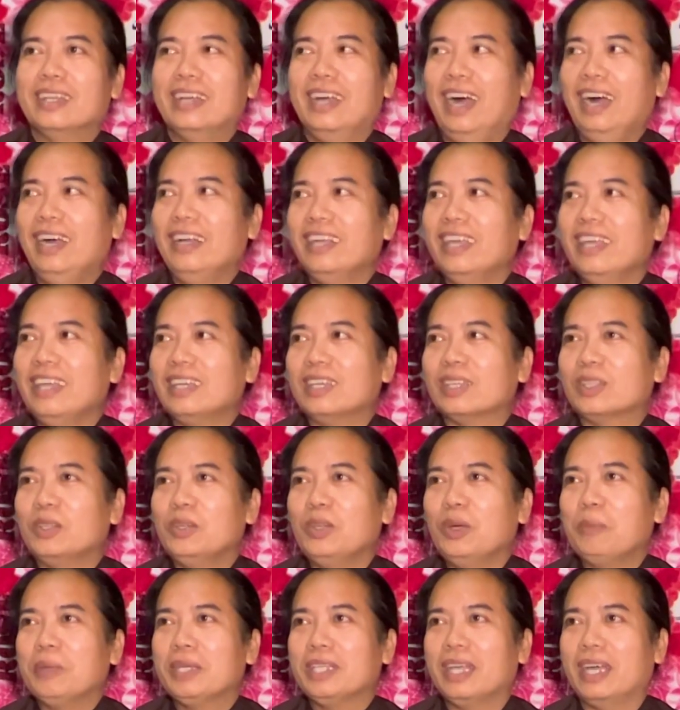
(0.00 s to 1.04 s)
ở ghét rồi tôi
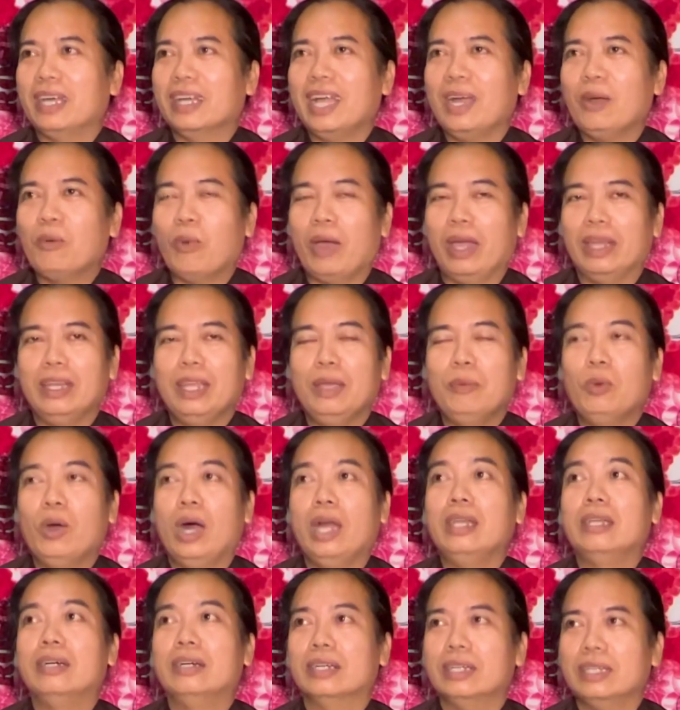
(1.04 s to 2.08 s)
nói bây giờ ra ngoài đi muốn
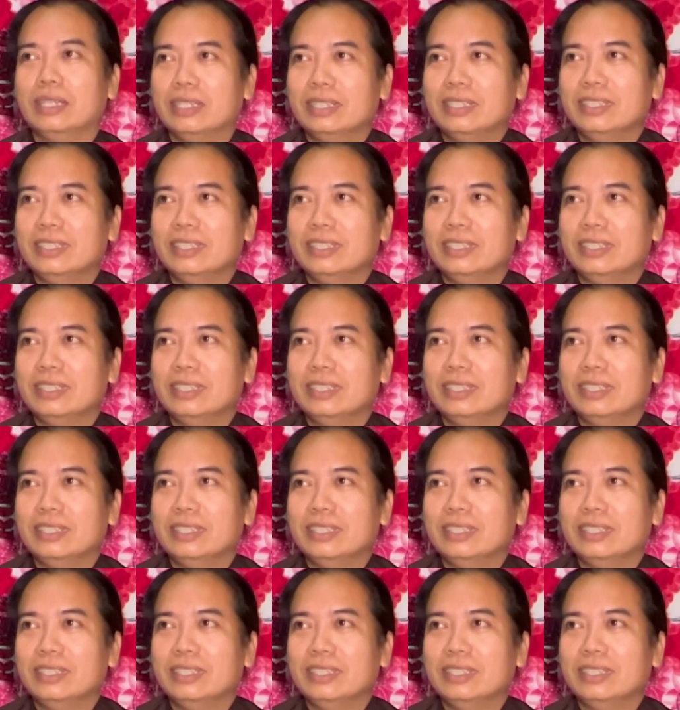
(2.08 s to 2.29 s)
hết được